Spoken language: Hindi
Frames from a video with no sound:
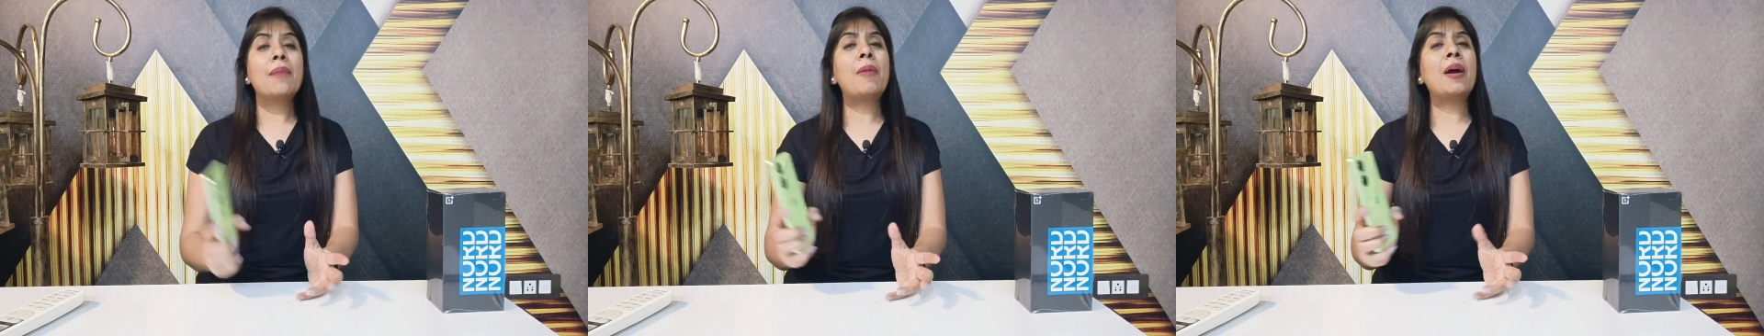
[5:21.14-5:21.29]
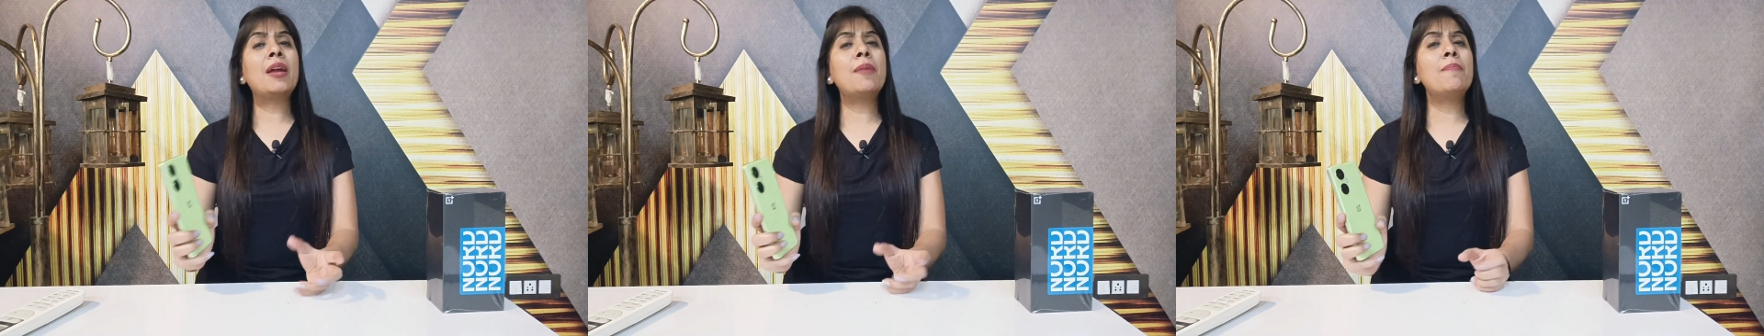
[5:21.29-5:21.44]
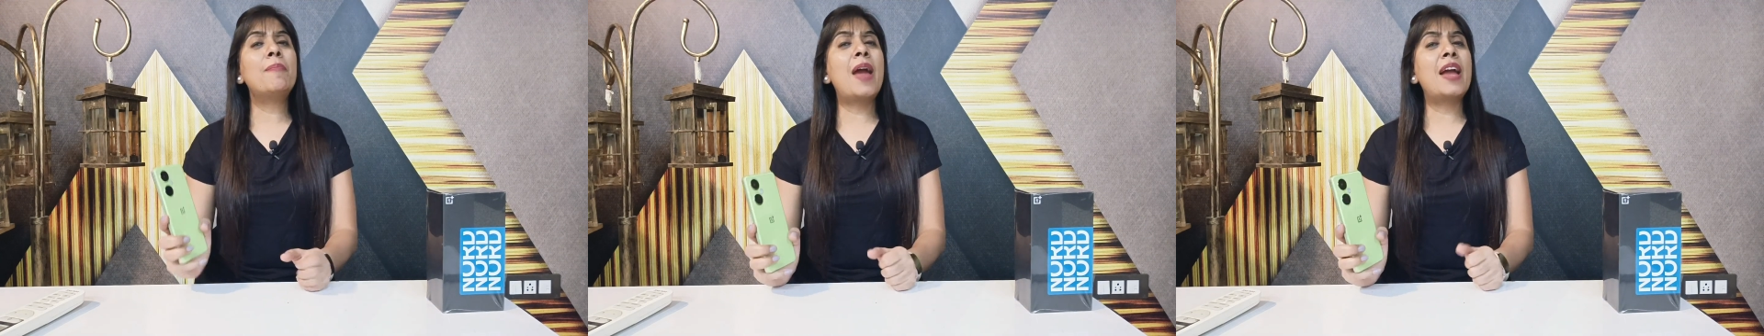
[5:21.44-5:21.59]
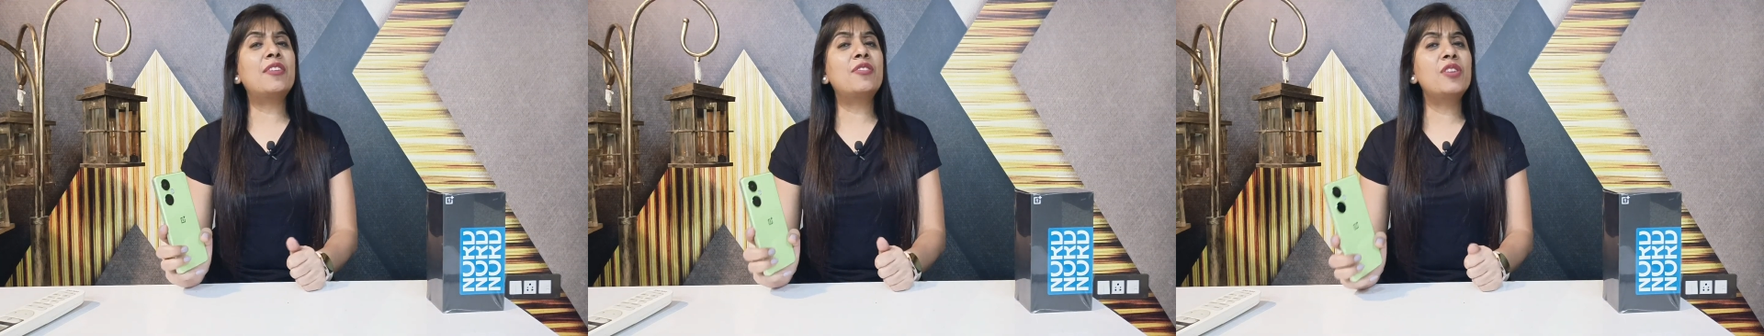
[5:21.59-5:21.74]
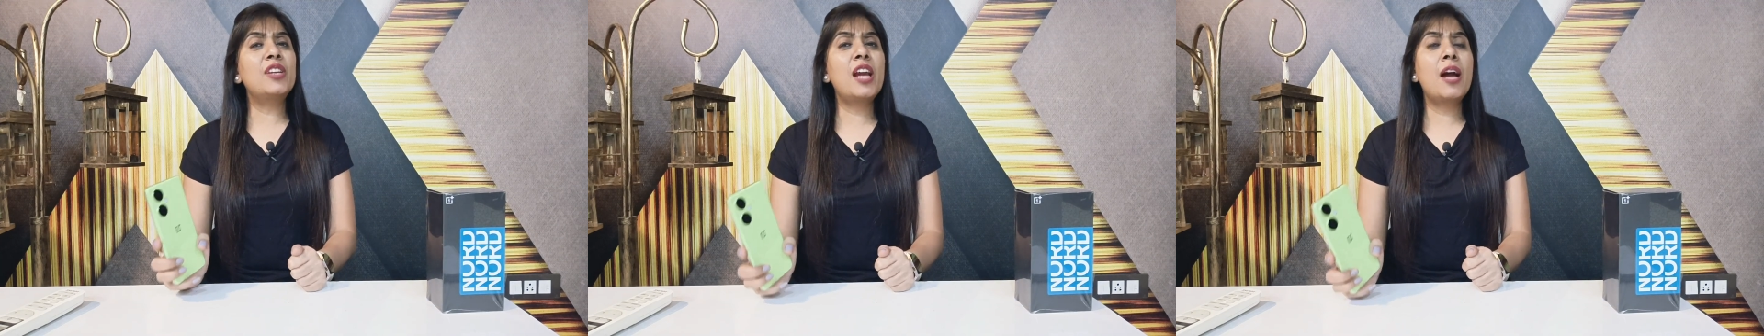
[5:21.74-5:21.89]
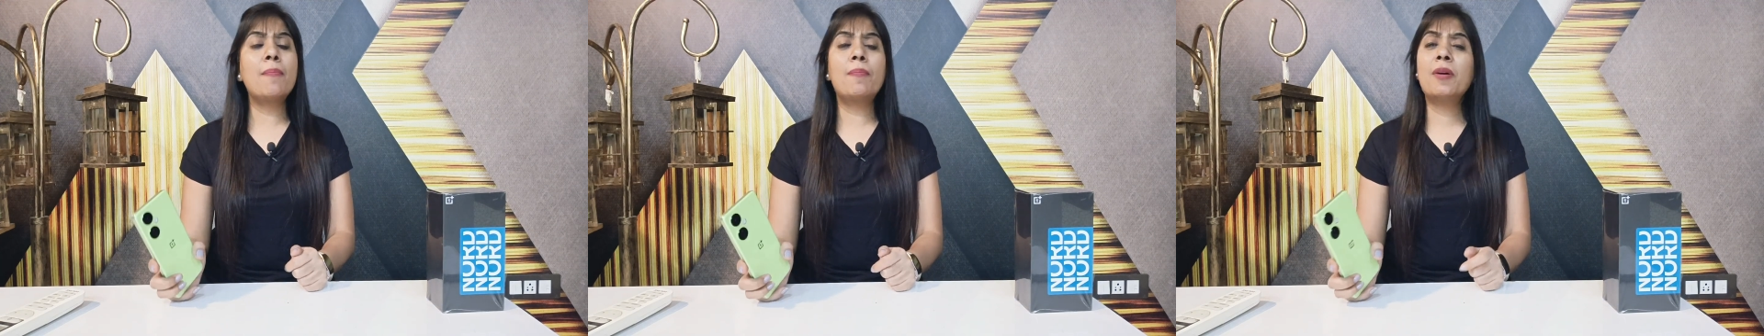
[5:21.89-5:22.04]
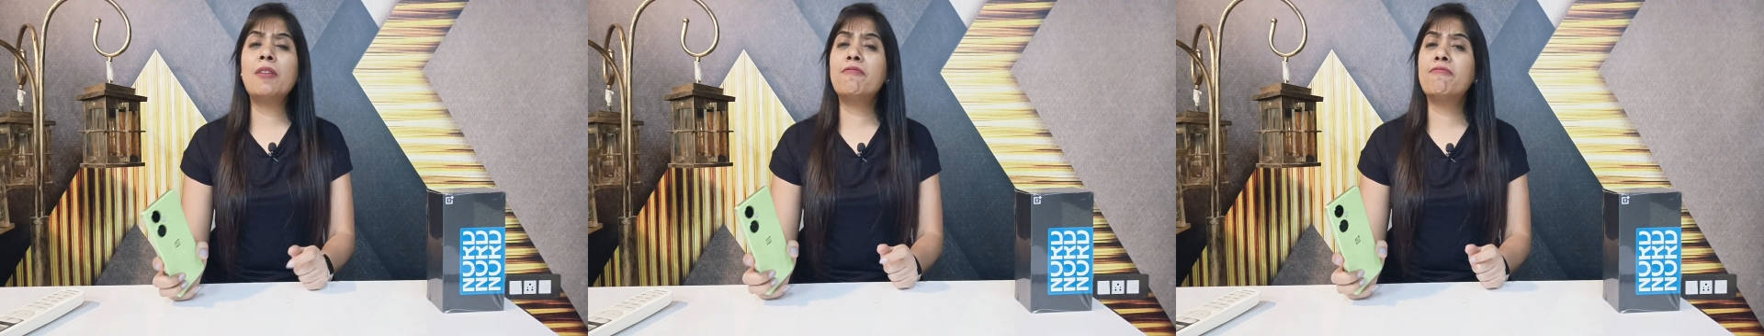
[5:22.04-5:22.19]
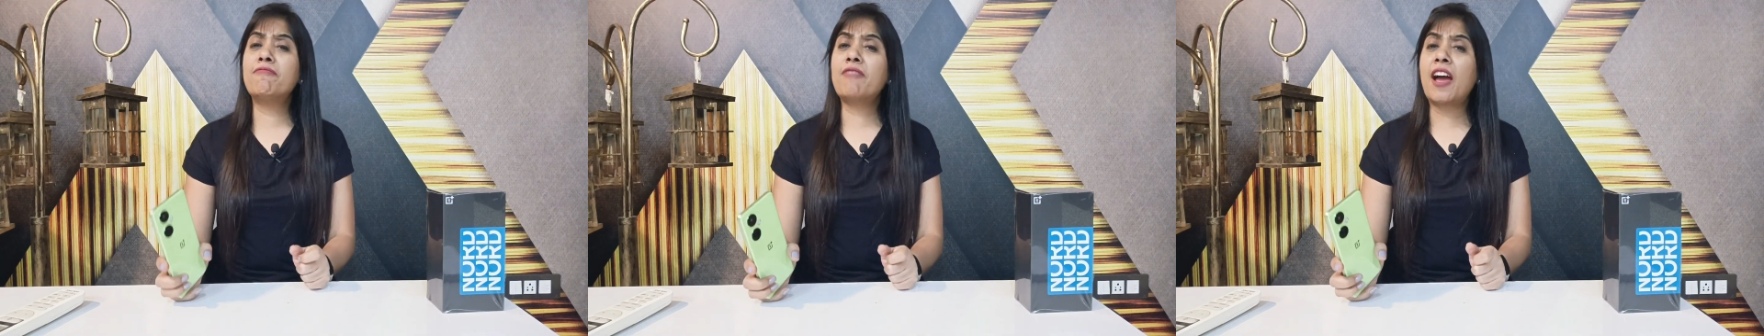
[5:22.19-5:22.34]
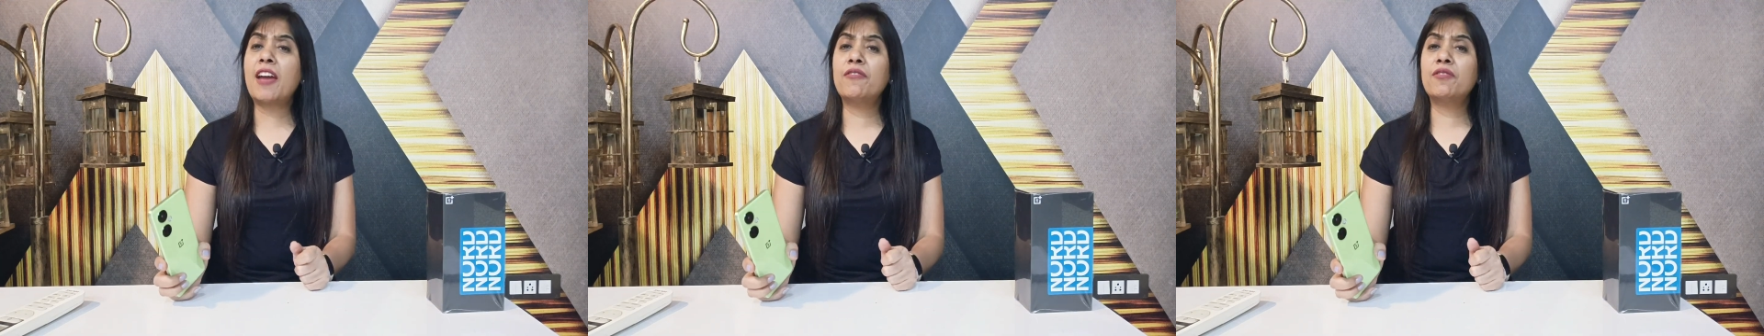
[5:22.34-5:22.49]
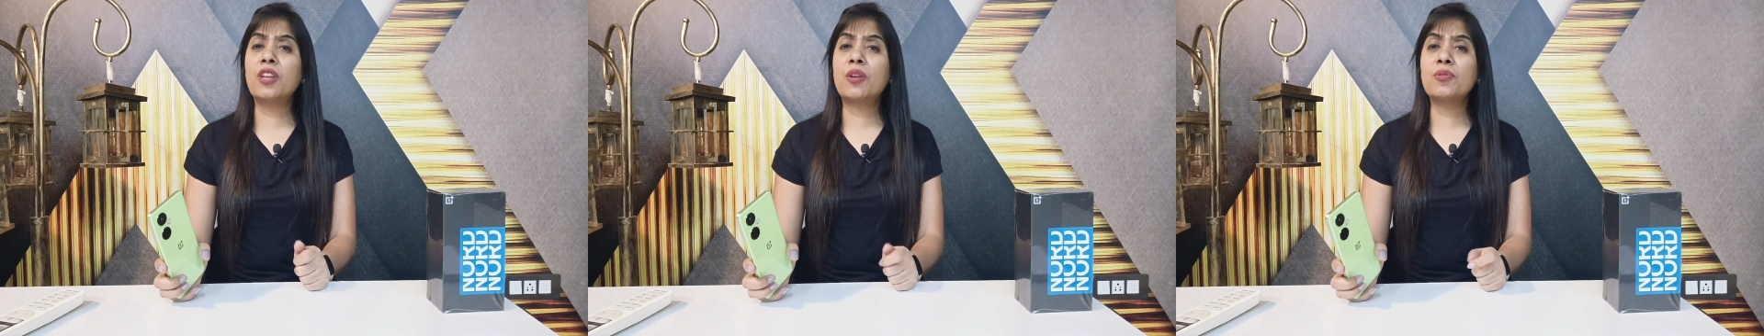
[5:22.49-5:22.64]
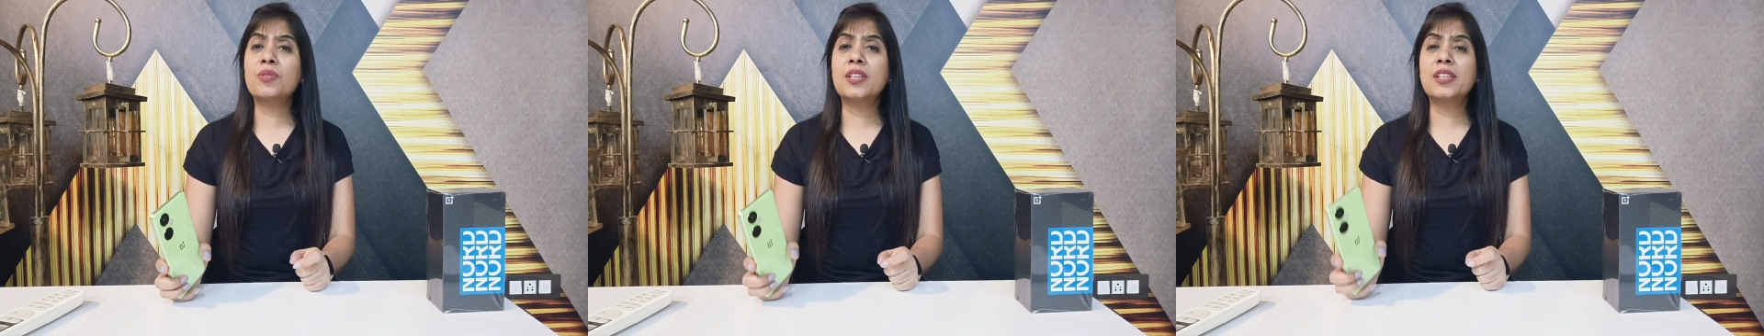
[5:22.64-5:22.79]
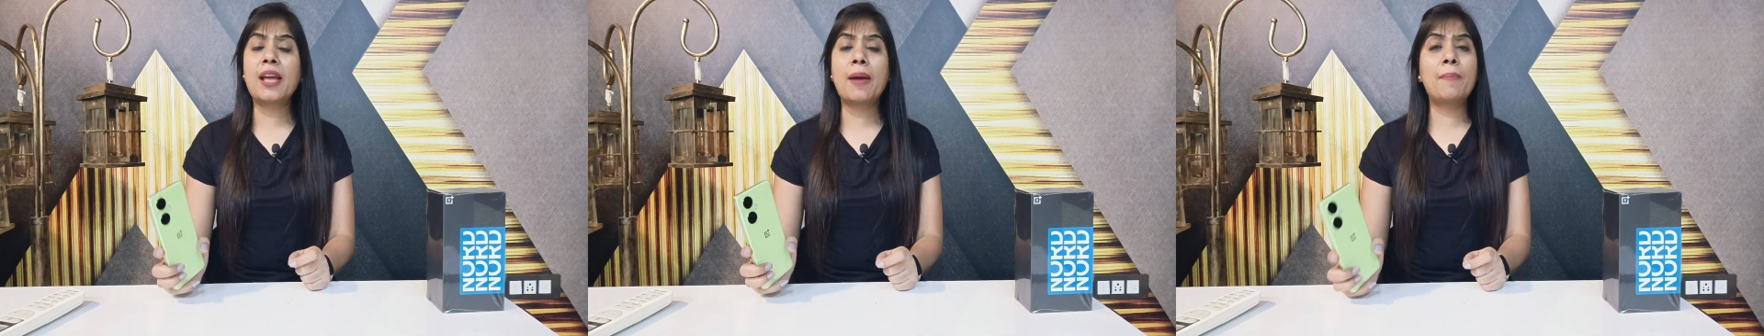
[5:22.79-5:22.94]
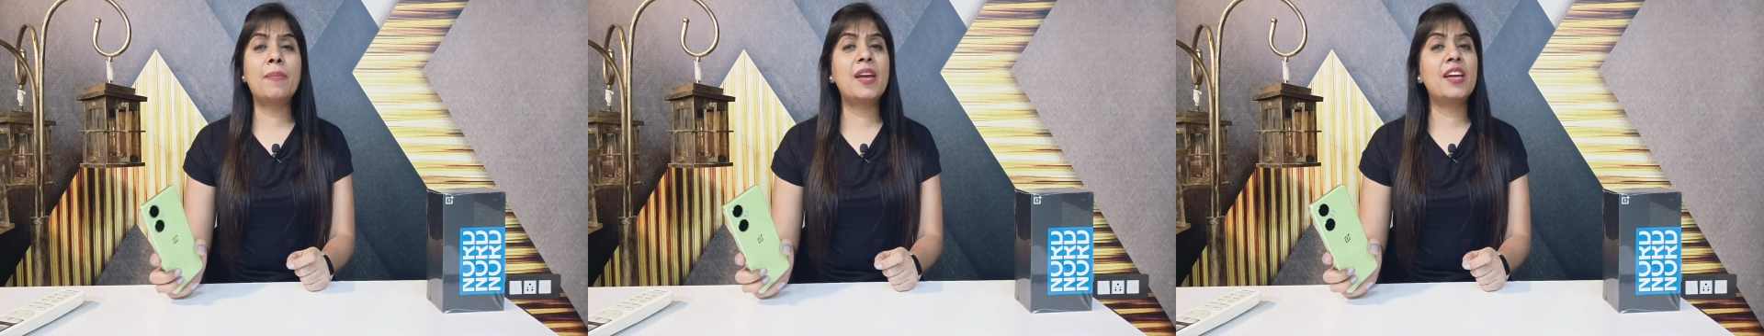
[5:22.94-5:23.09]
बाकी बैटरी यहाँ पर 5000
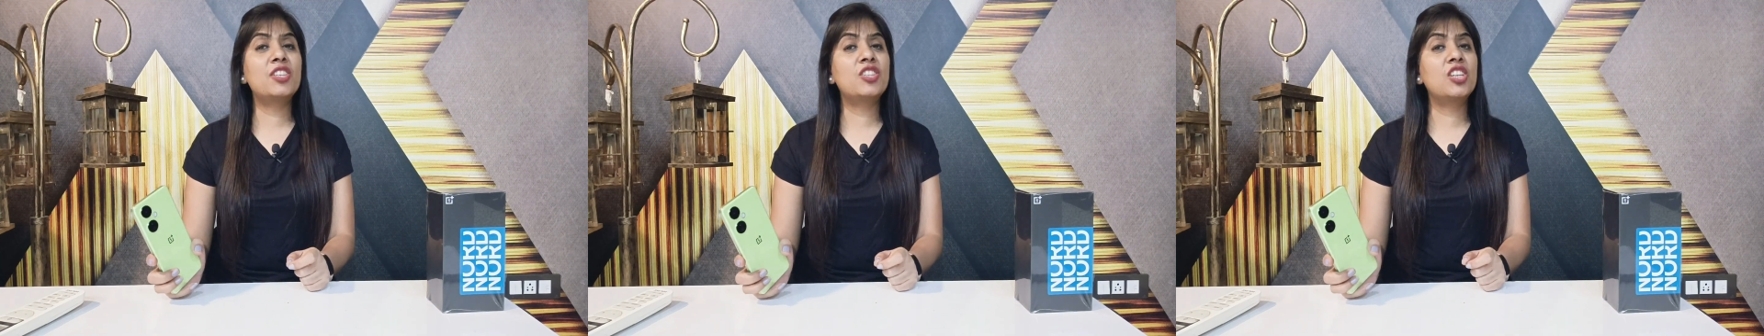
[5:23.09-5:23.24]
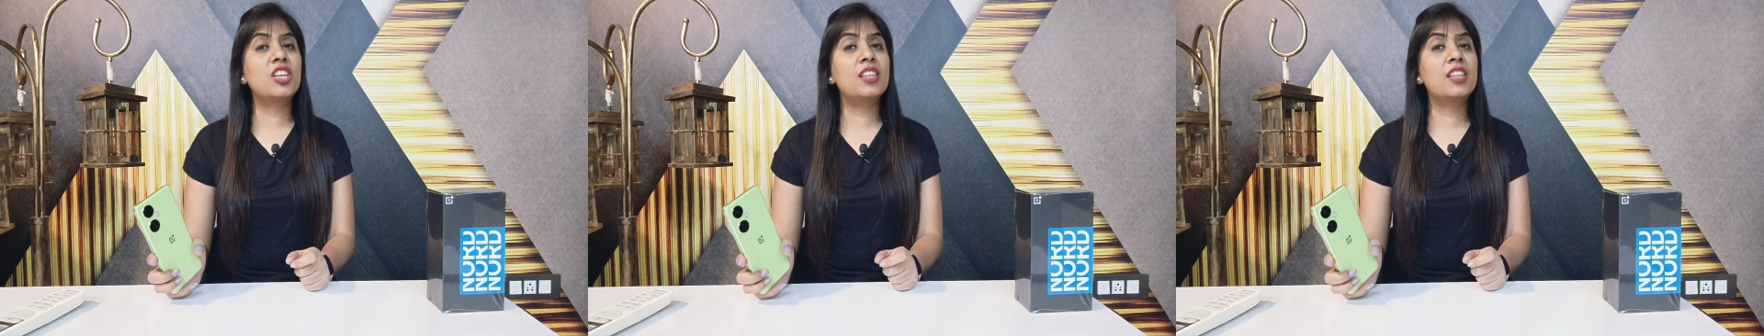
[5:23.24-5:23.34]
थाउजेंड